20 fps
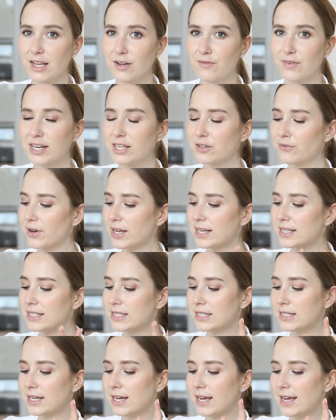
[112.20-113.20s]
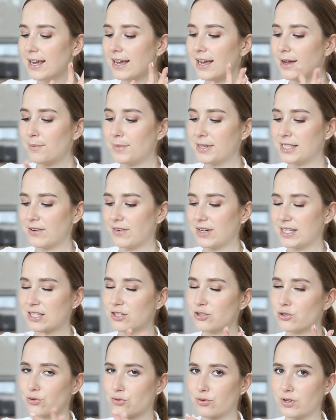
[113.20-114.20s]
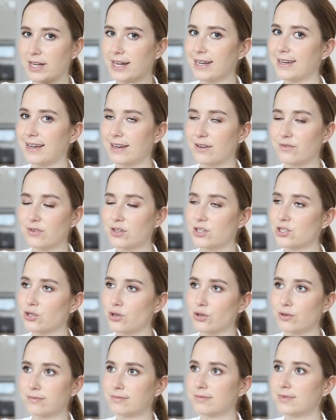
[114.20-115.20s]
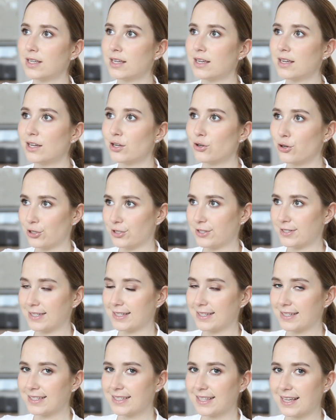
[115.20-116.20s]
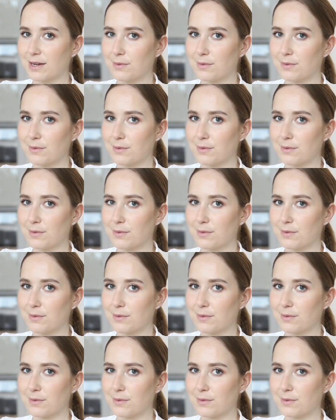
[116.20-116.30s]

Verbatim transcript: Weil ich fand die mit der weißen Schokolade einfach schon köstlich.